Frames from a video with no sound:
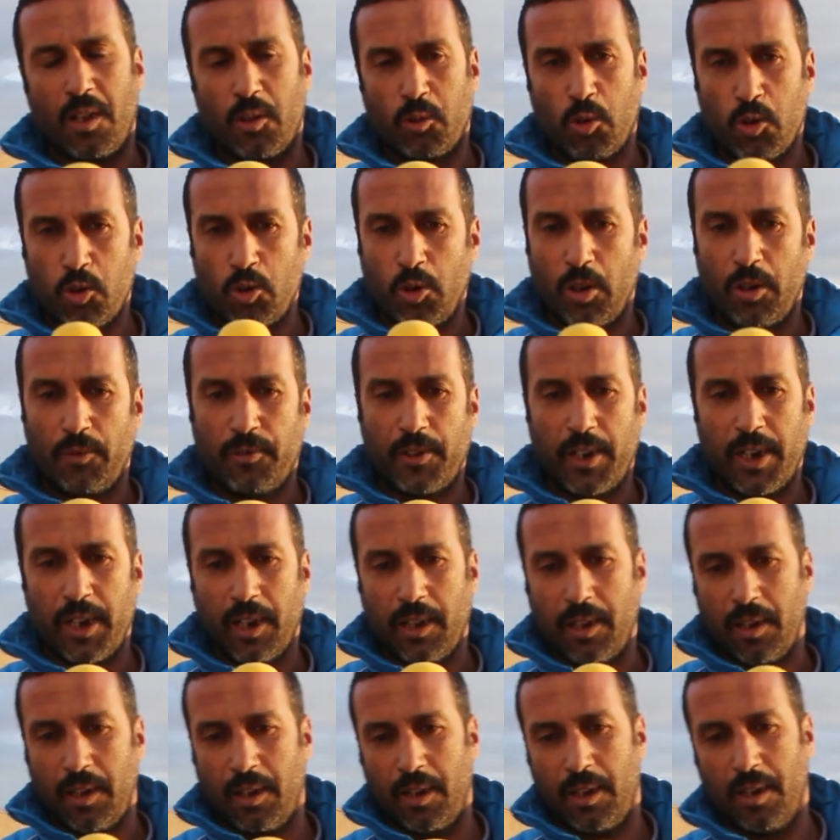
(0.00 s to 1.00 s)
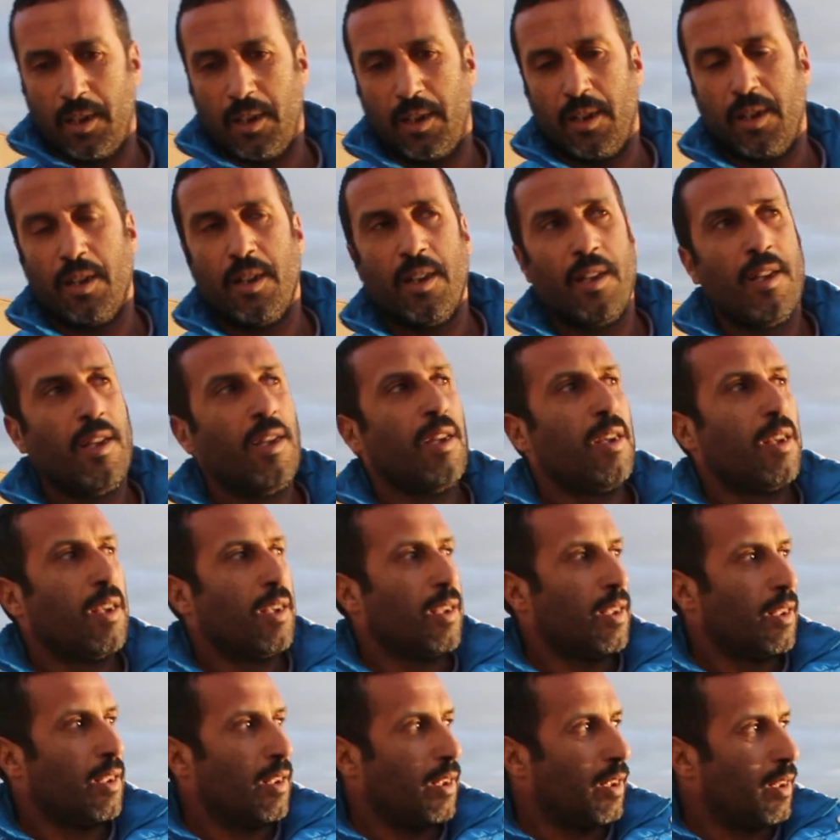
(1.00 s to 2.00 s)
رجوع الفريق
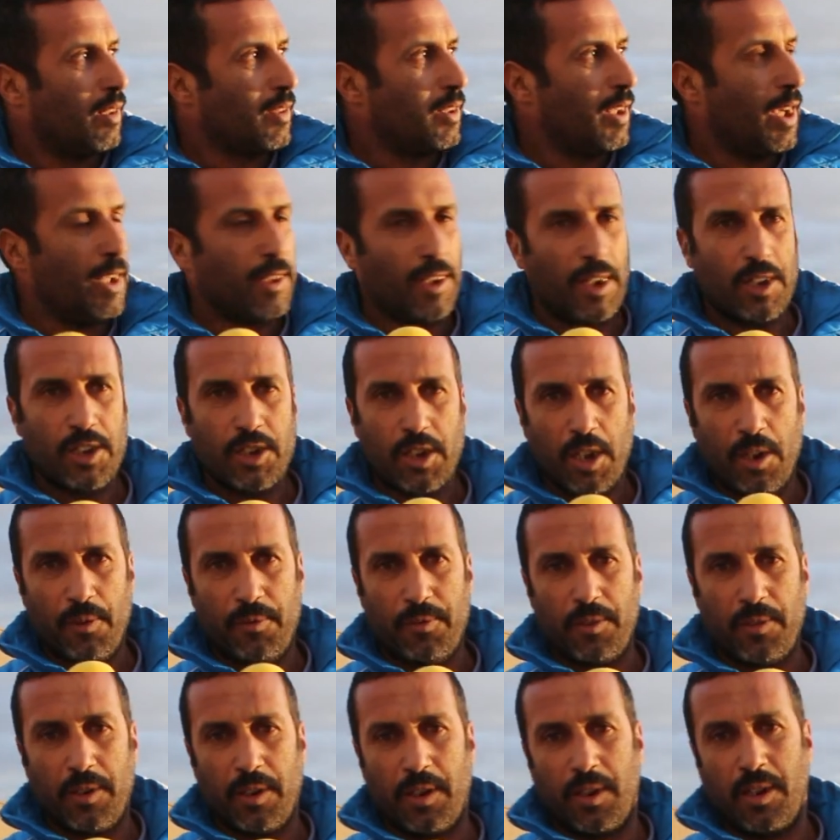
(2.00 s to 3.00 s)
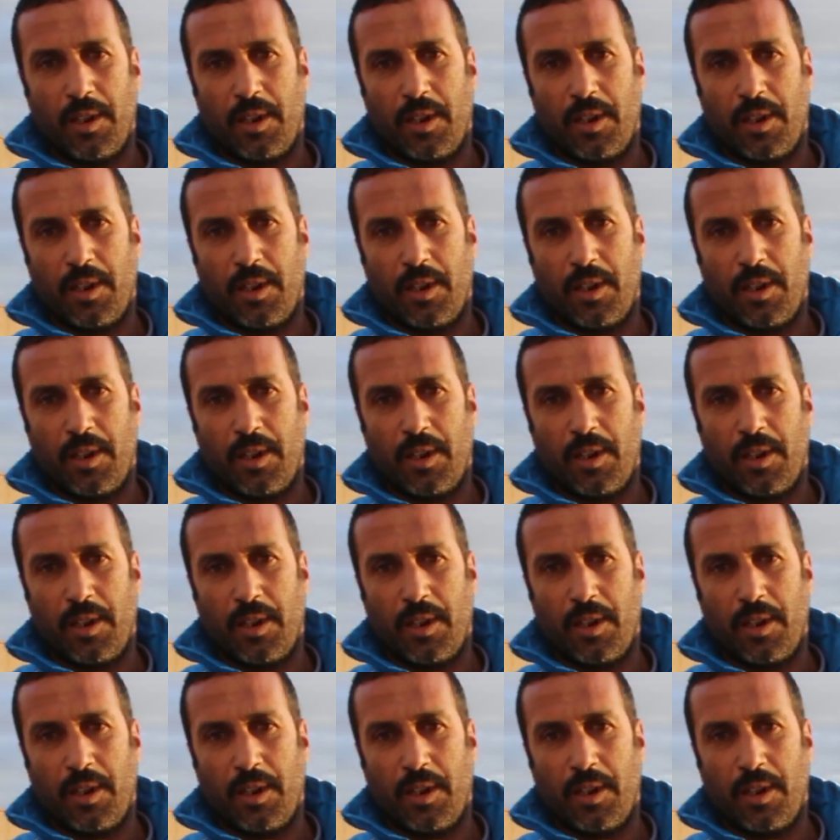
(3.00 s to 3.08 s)
اتحاد عين شقف